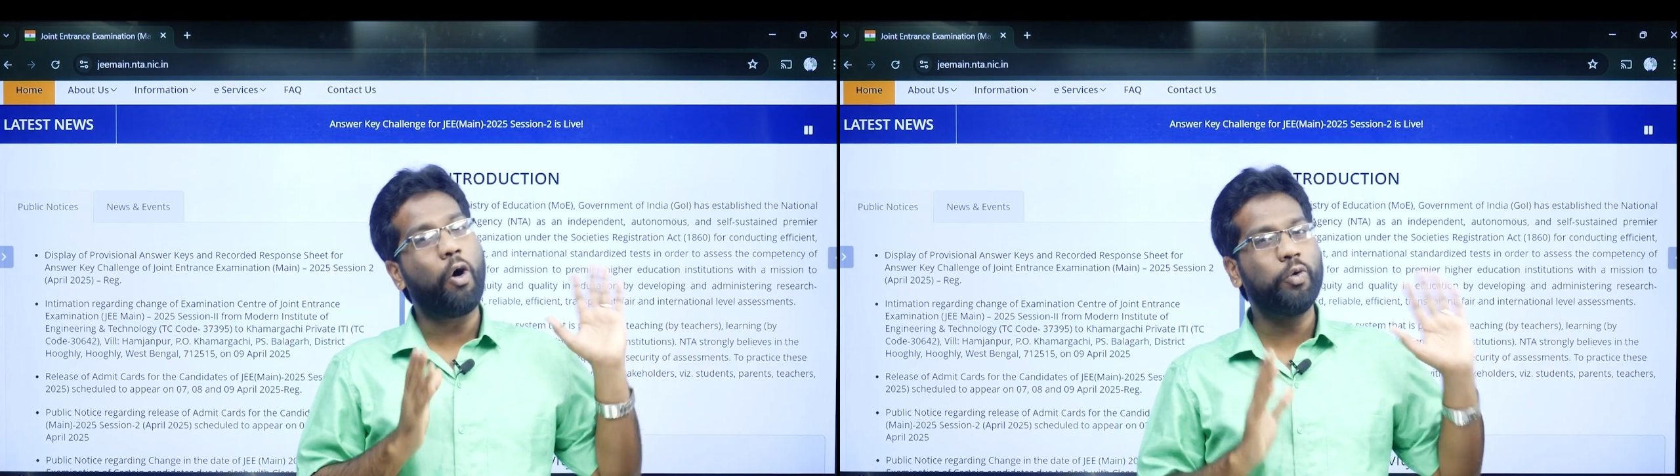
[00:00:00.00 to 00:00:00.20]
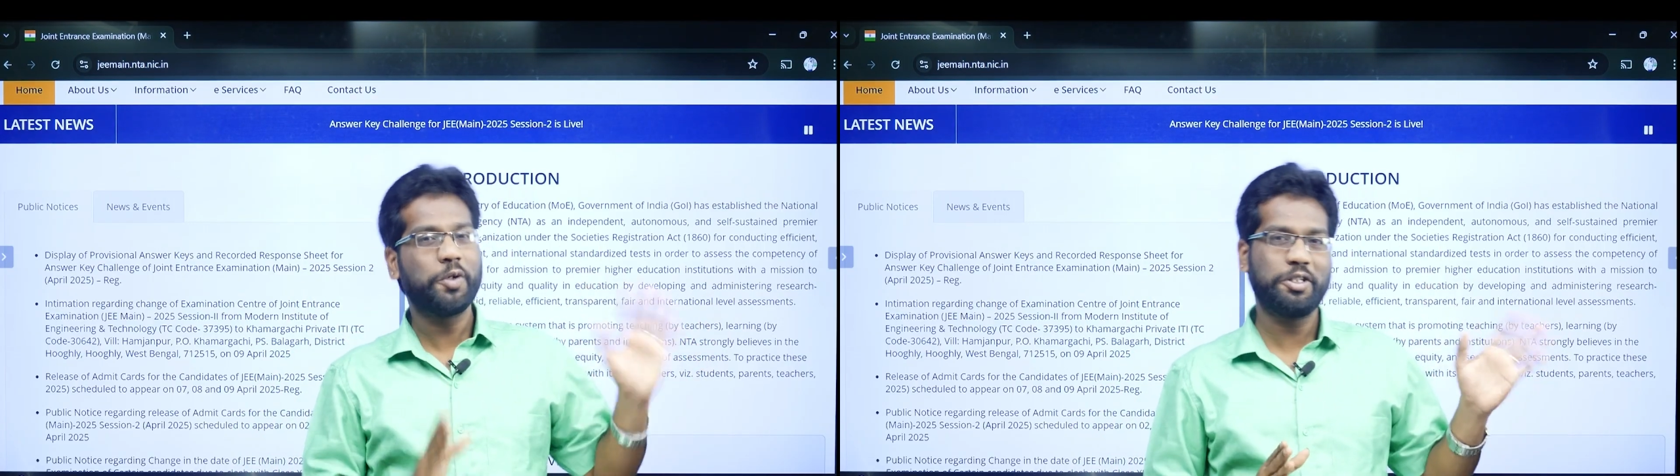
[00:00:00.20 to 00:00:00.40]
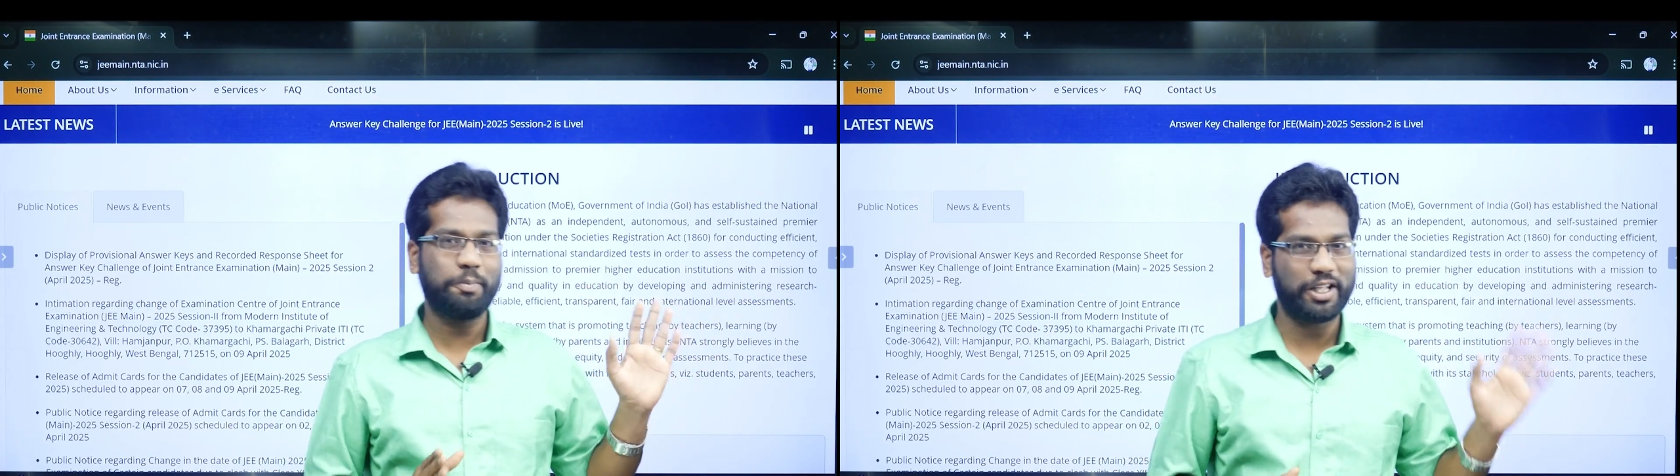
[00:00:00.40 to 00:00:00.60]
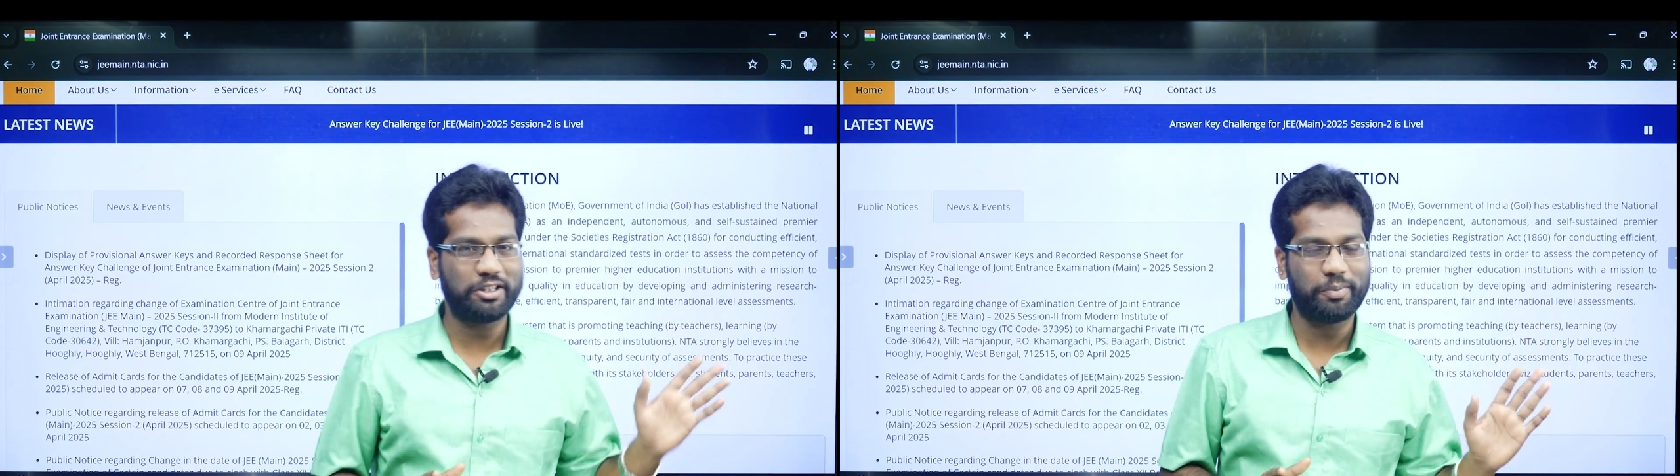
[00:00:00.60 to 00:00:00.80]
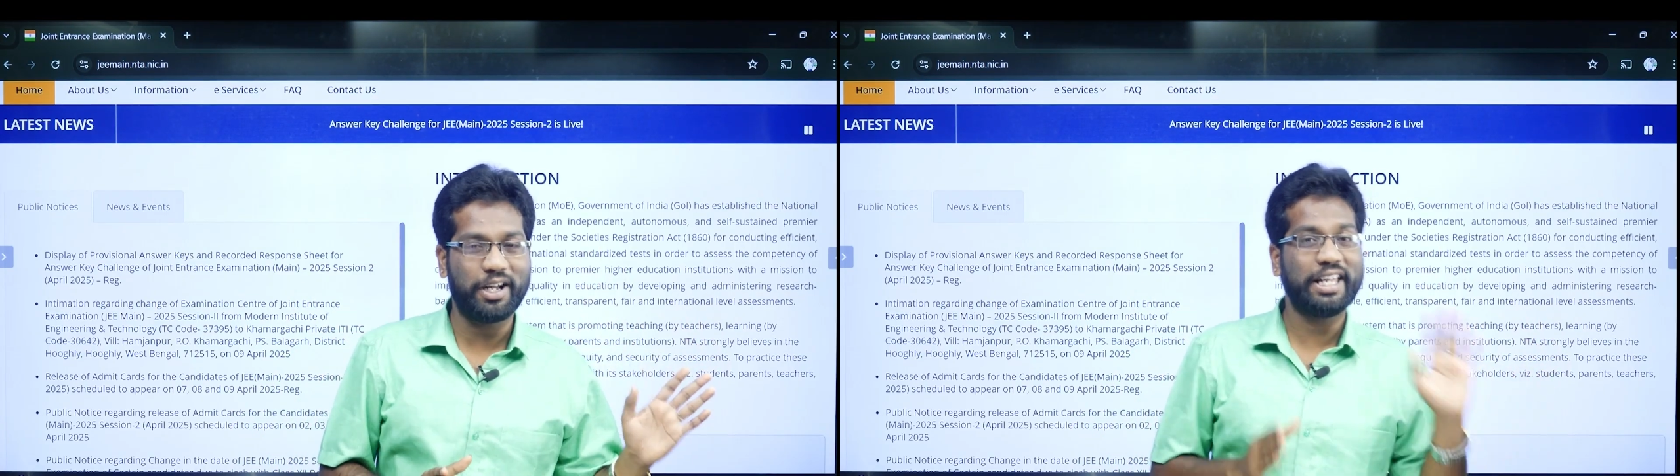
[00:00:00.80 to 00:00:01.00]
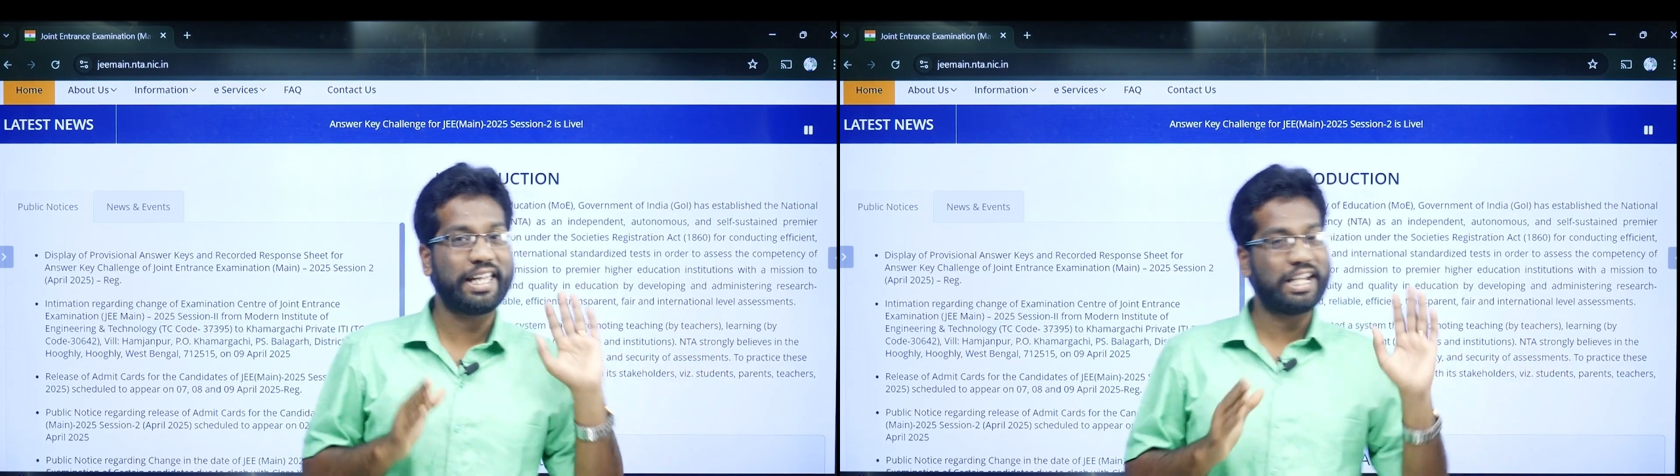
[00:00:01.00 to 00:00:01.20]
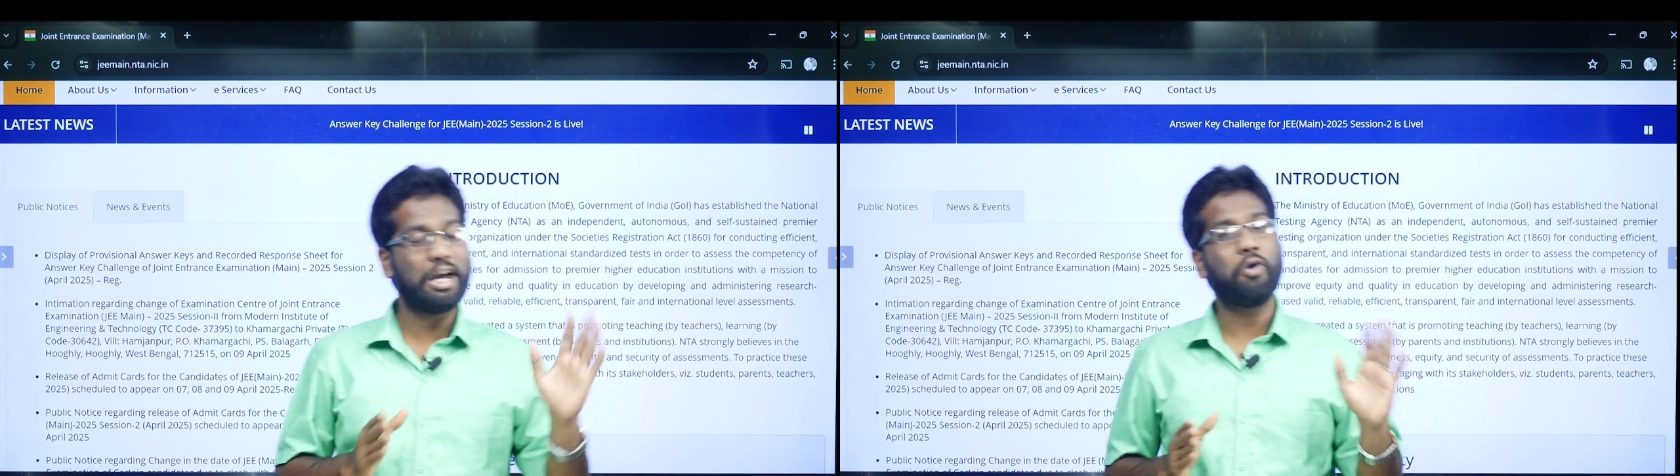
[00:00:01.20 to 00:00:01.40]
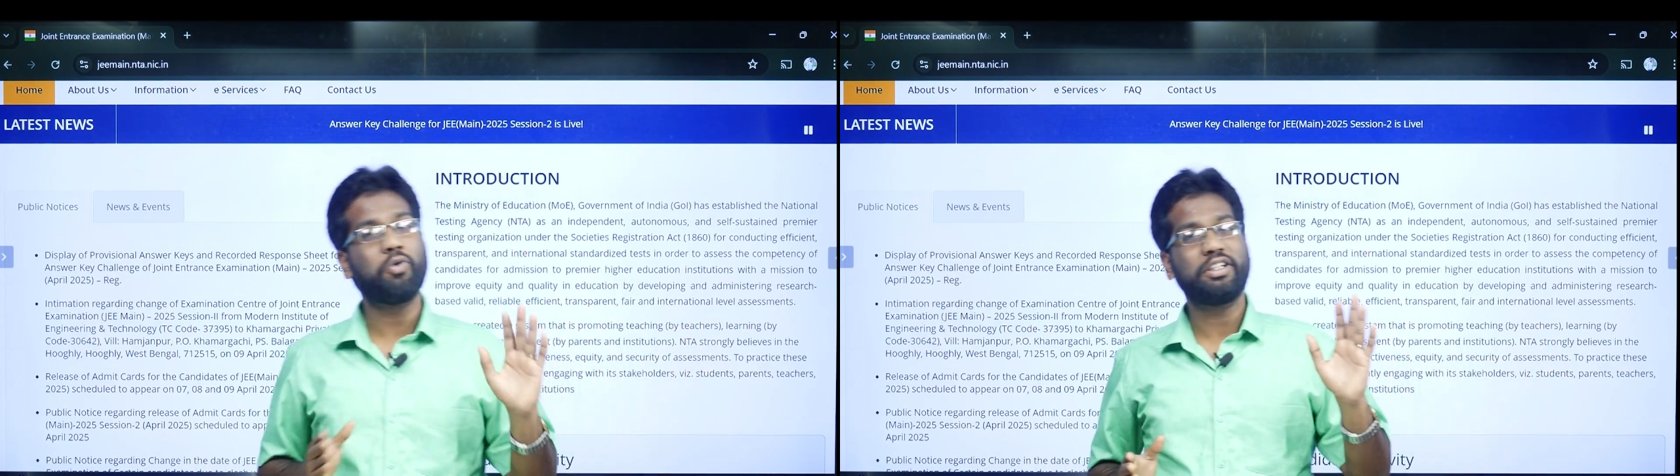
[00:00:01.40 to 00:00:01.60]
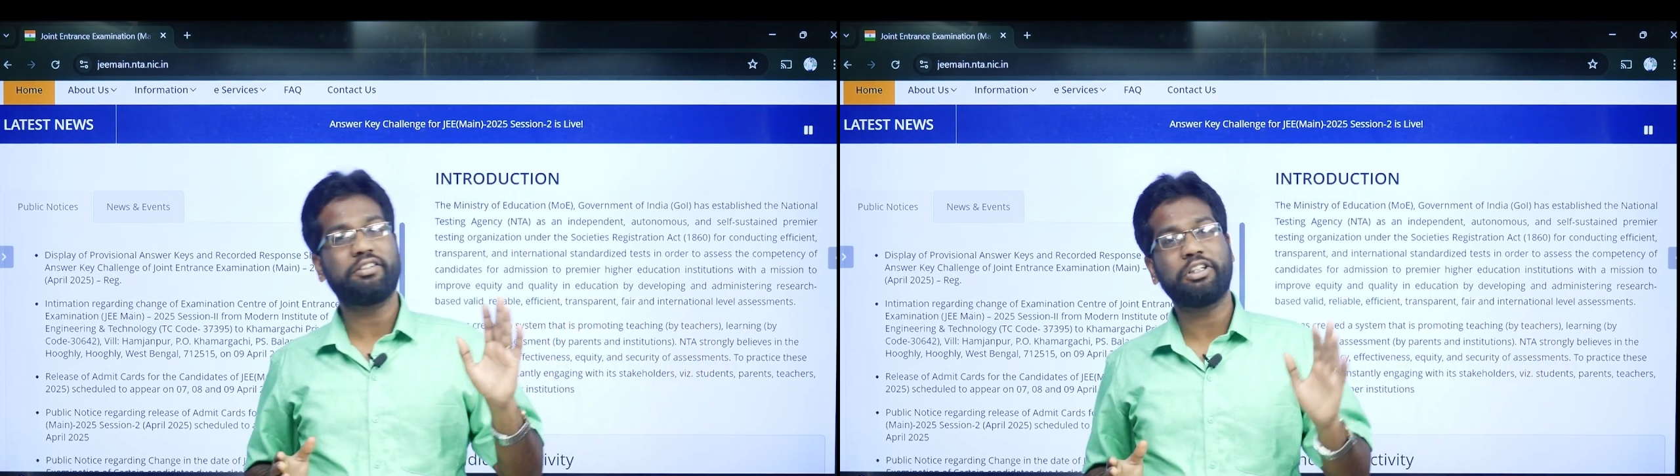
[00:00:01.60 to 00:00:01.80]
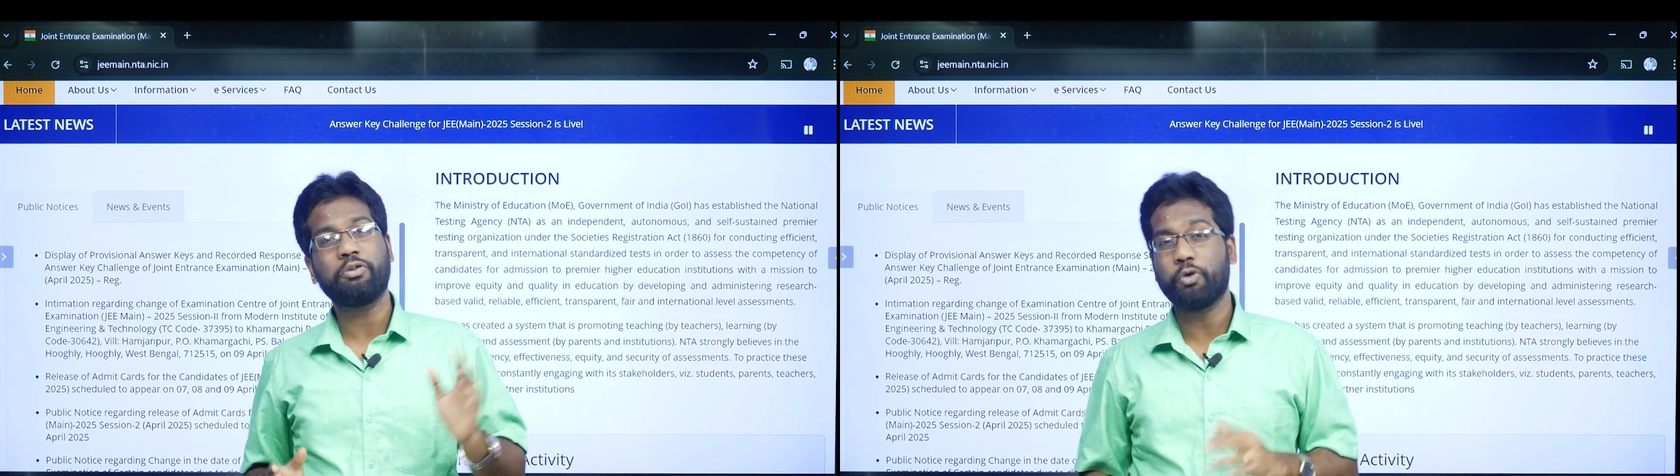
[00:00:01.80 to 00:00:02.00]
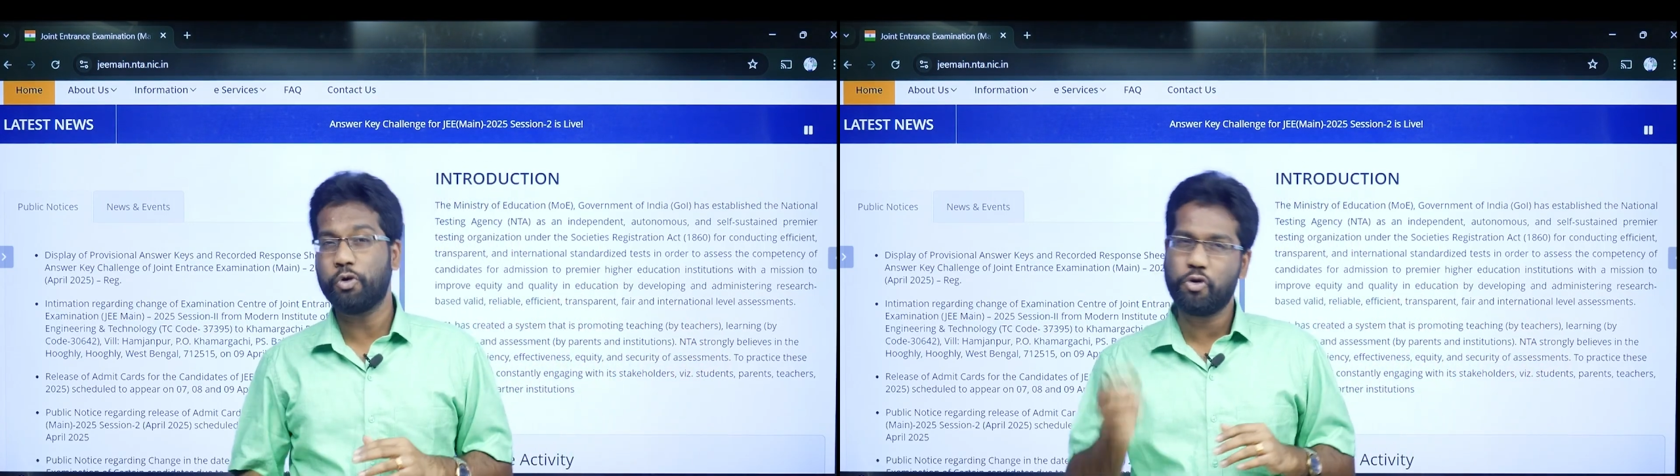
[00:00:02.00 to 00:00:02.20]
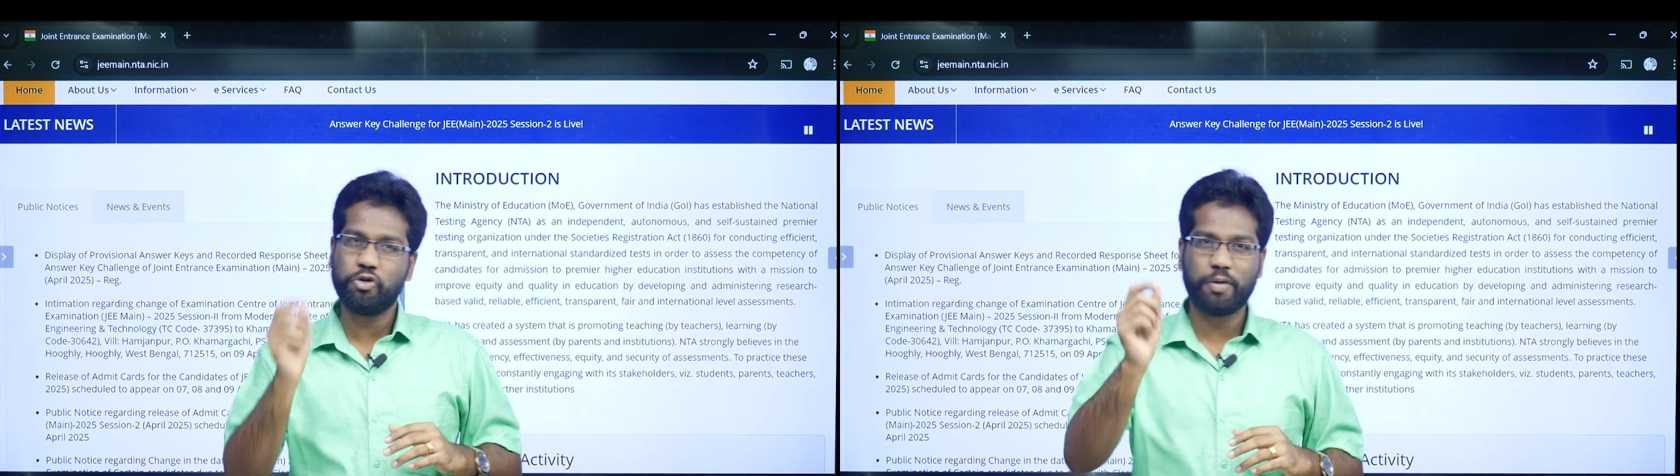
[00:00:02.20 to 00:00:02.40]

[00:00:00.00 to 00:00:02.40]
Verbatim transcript: அவங்க வந்து பார்த்துப்பாங்க ஏன்னா அவங்களுக்கு வந்து ஒரு ஒரு